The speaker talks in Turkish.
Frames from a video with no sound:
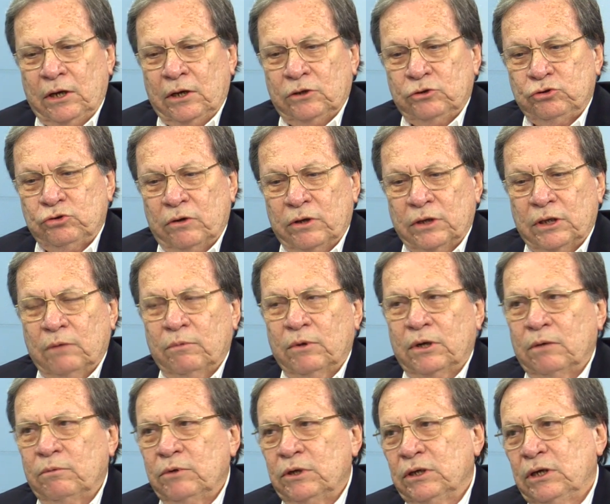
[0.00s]
Şu anda
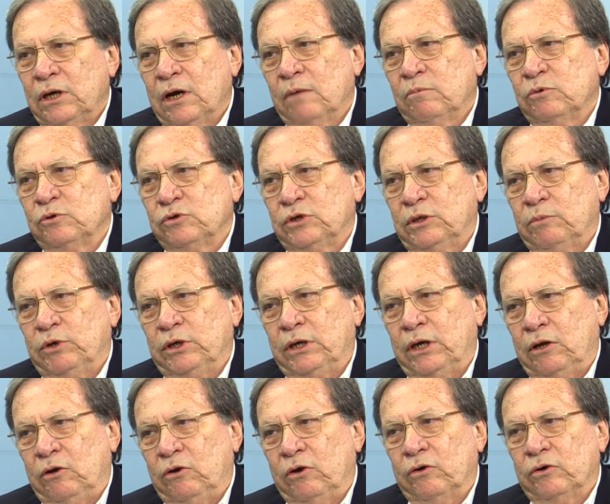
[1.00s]
bana bir kabus gibi
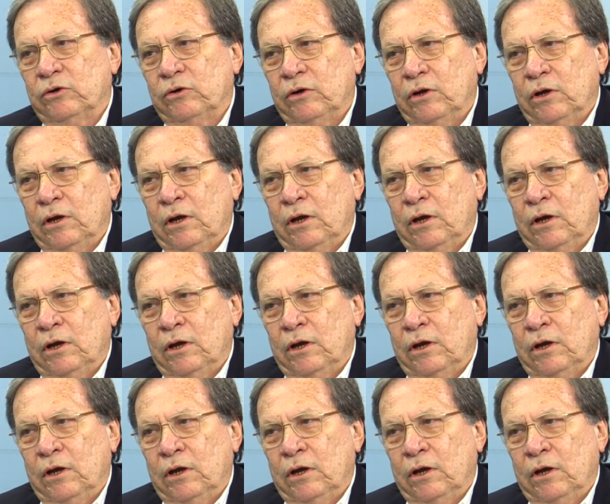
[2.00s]
geliyor.